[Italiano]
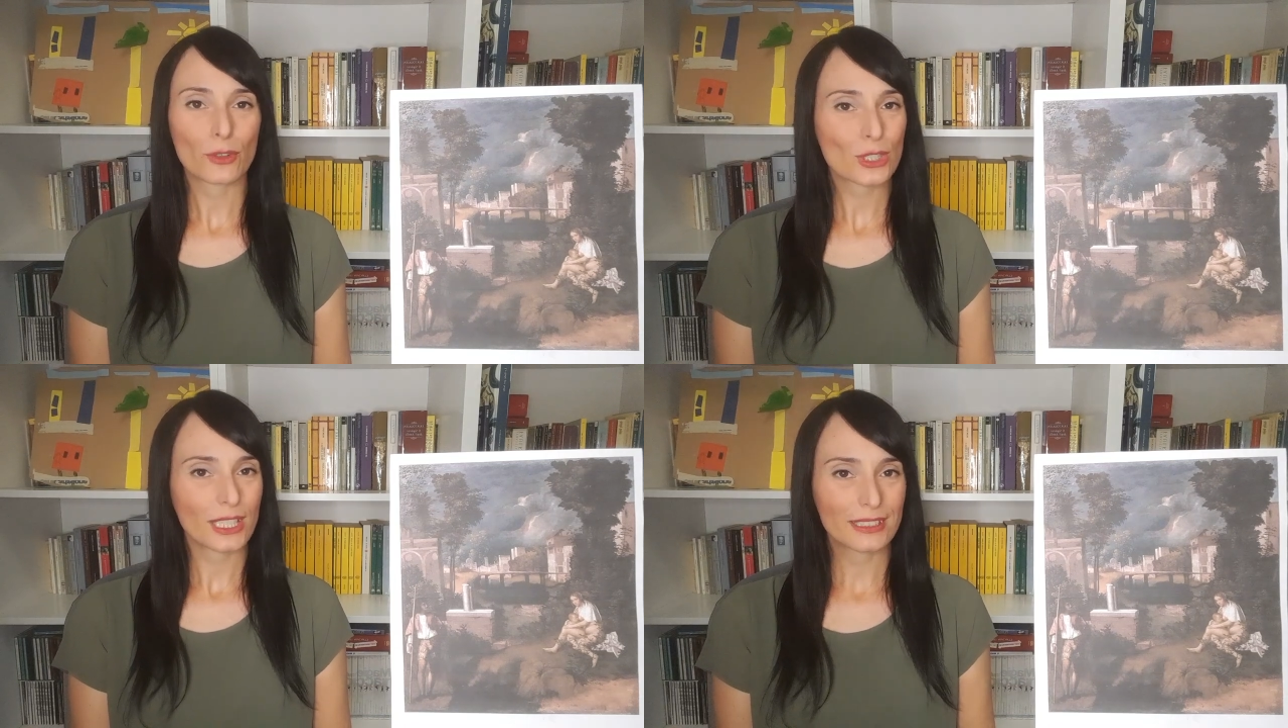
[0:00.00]

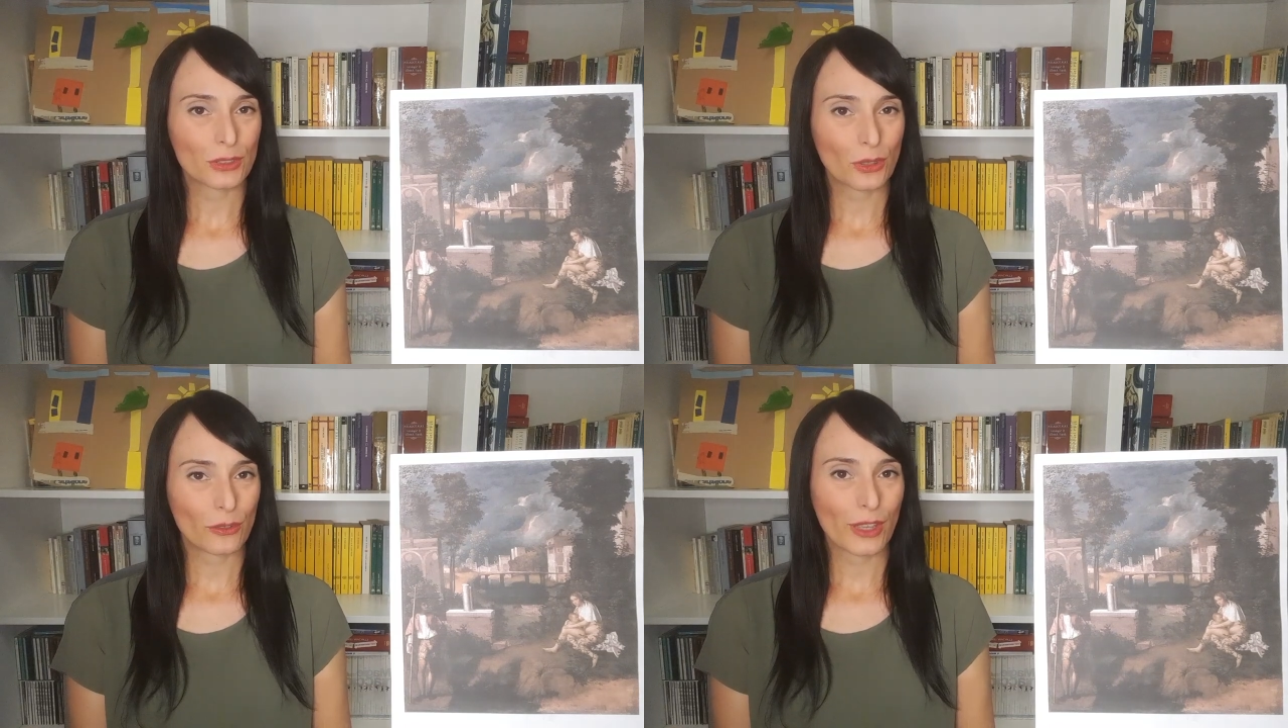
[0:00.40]
il
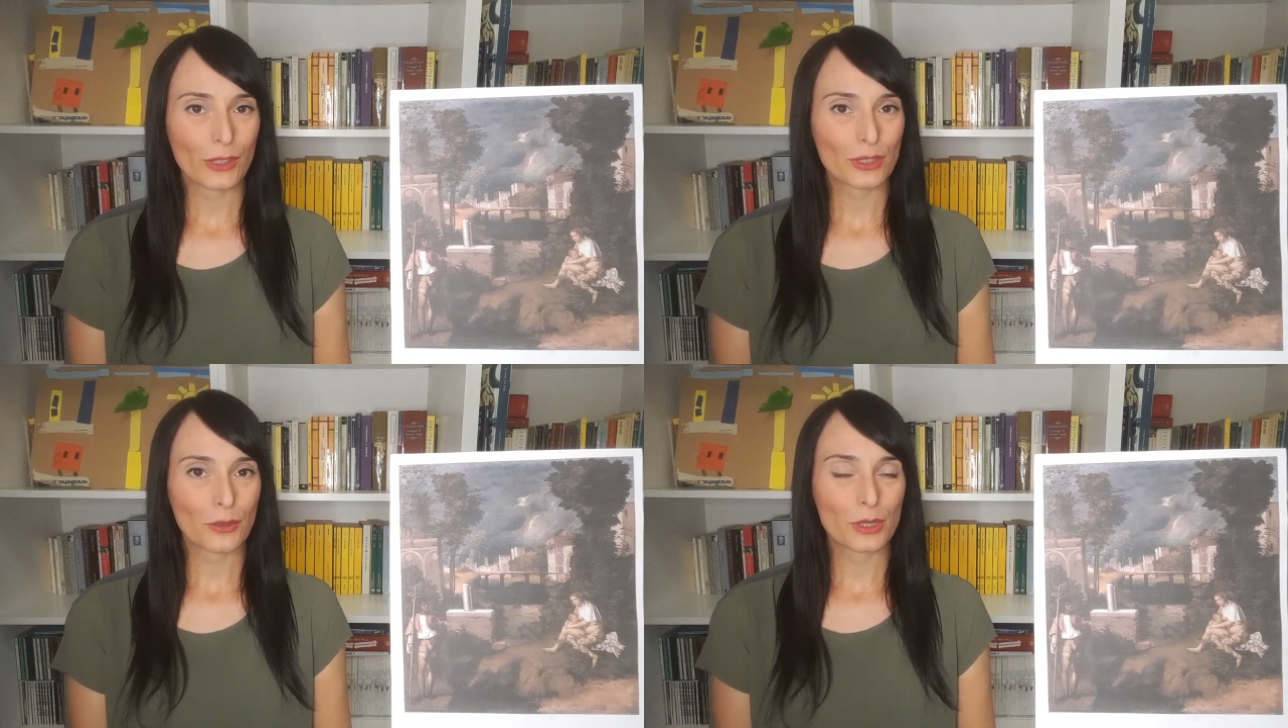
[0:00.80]
titolo vero
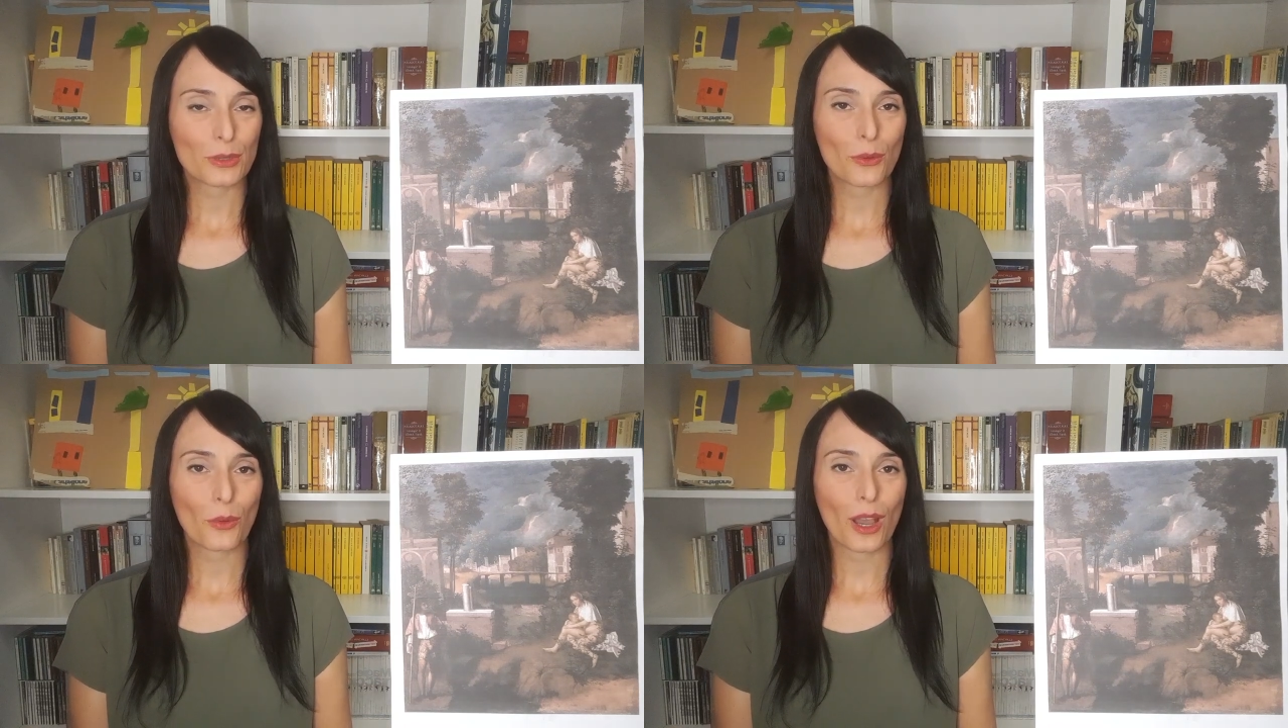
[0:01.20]
di questo
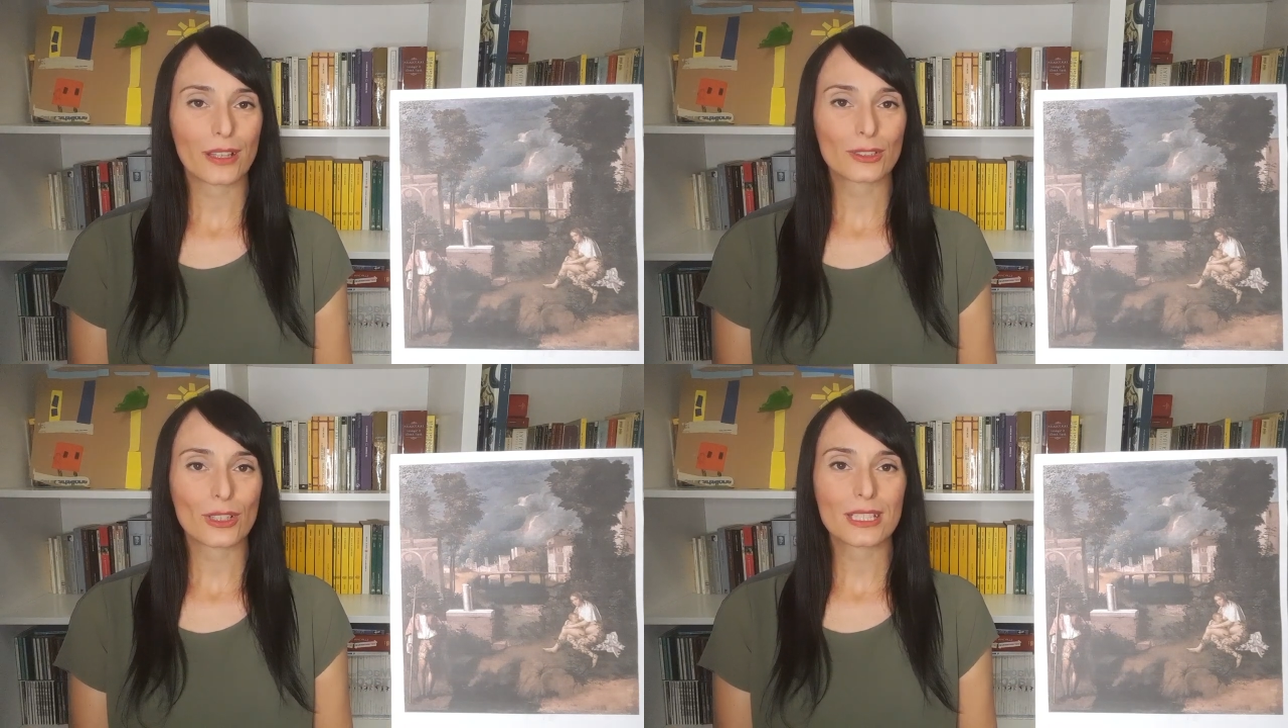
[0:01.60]

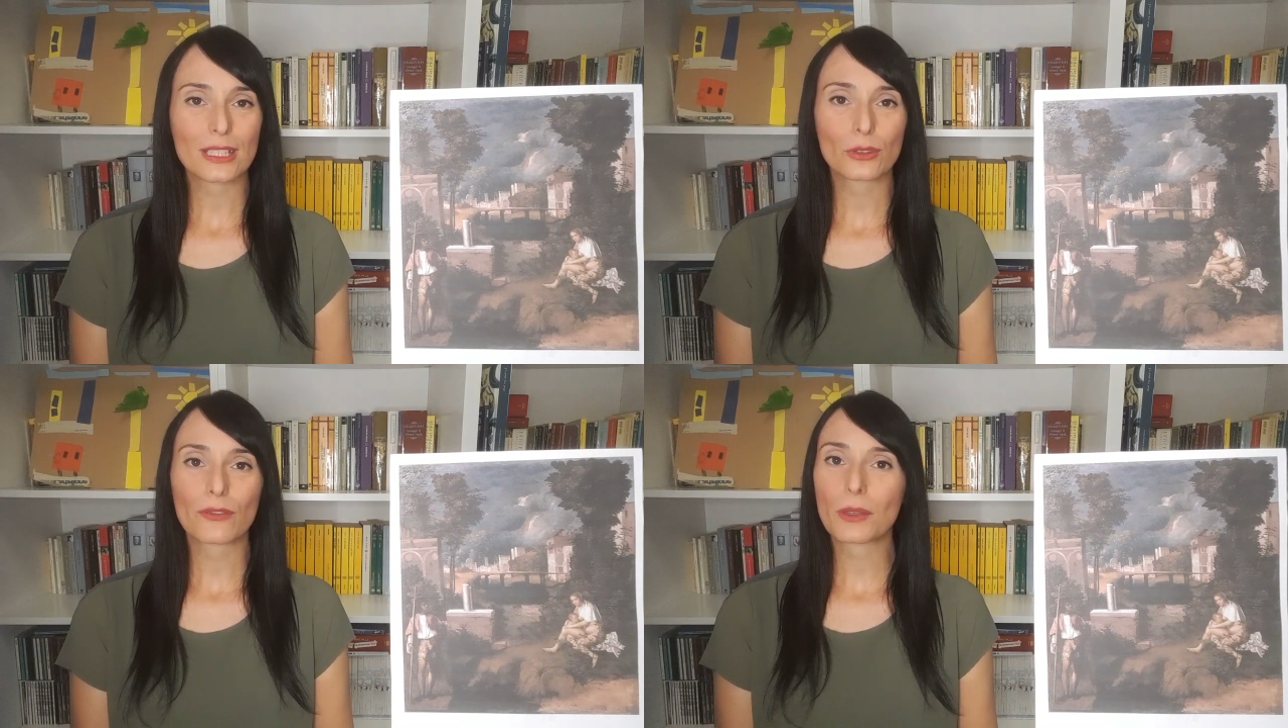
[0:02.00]
quadro, gli è
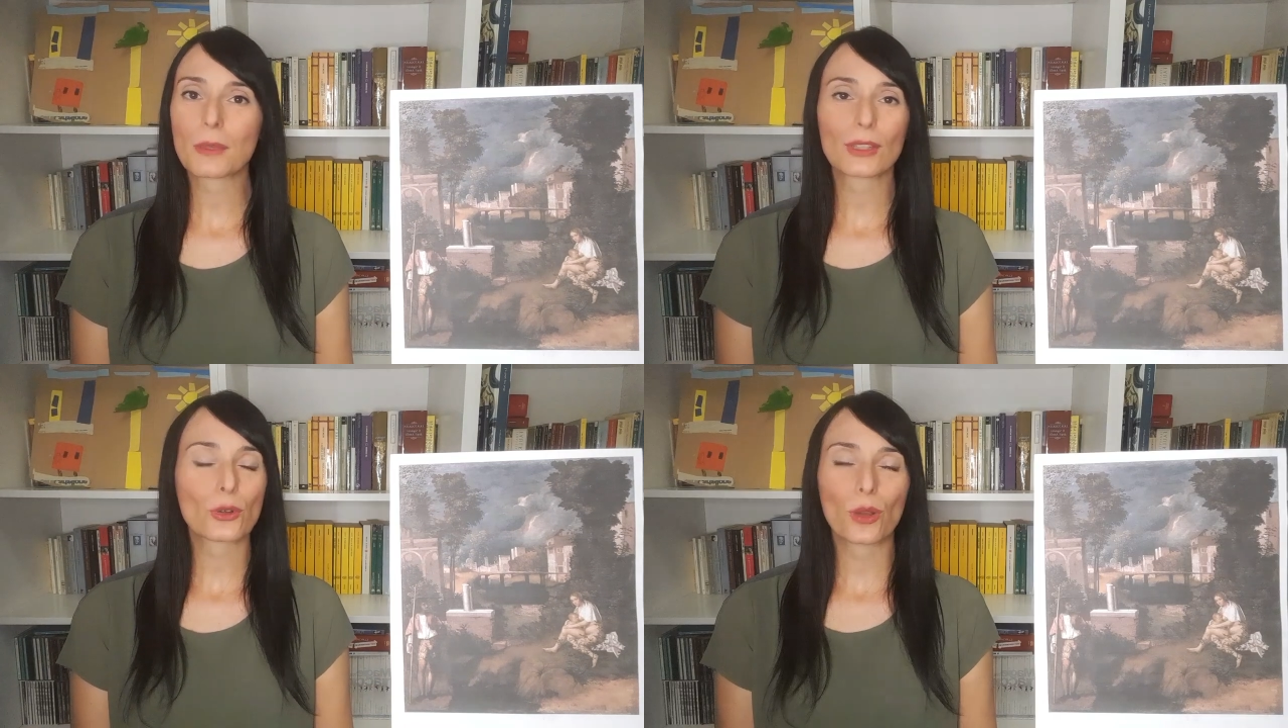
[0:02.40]
stato
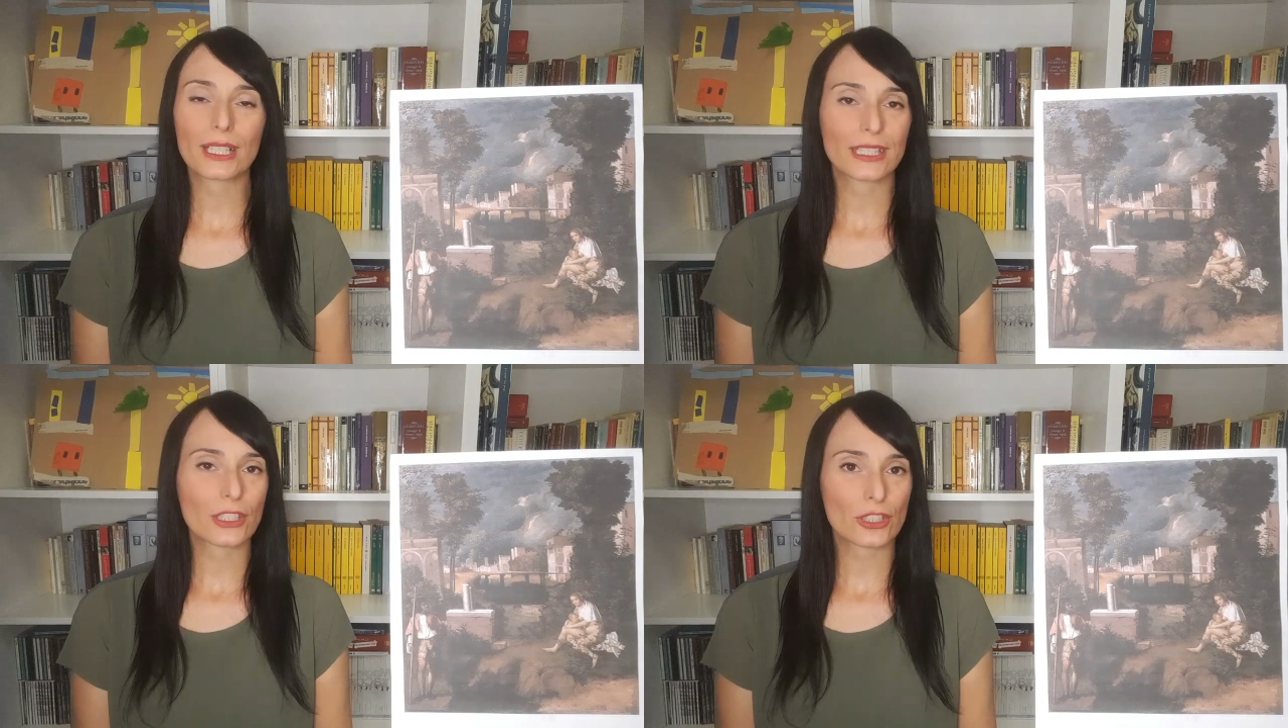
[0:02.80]
affibbiato
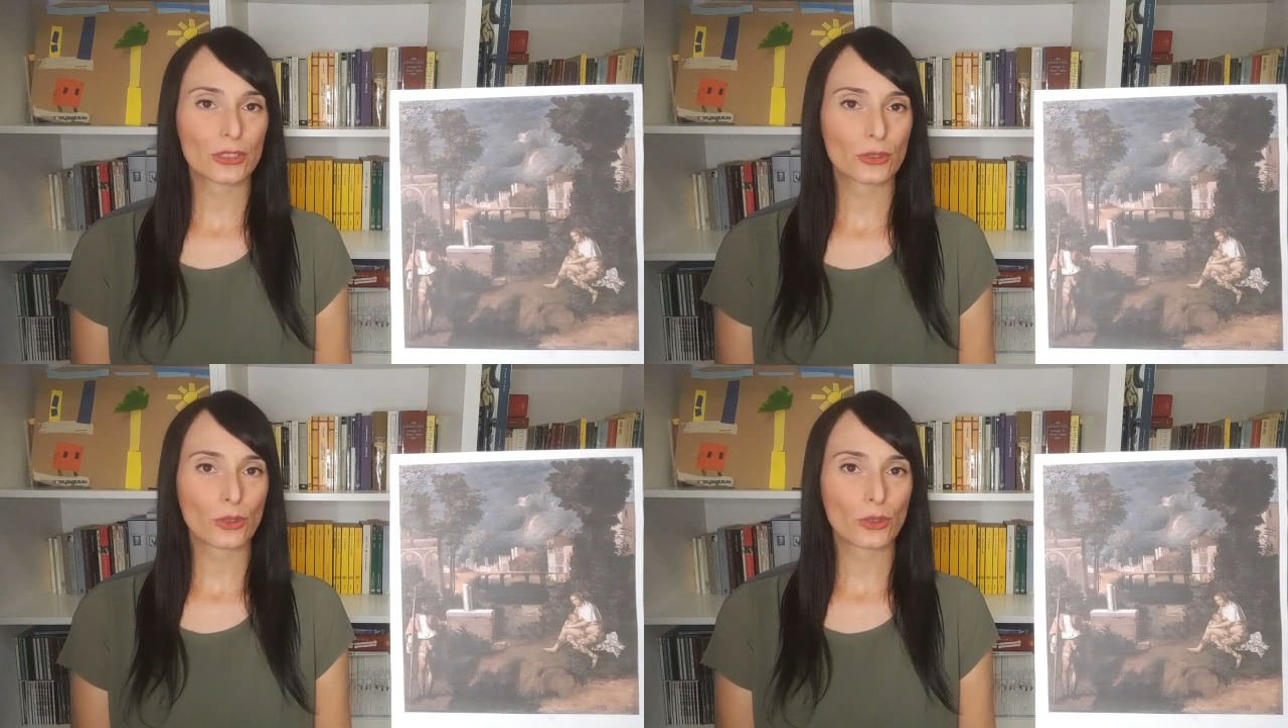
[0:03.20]
qualche decennio